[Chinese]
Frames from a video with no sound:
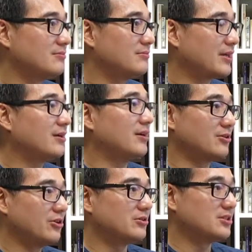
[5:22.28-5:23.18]
每个人
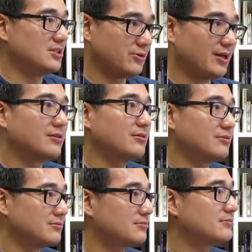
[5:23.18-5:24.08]
都有希望的
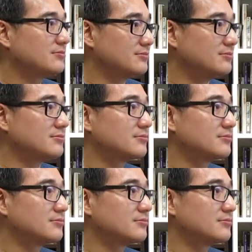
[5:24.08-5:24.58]
时候，嗯、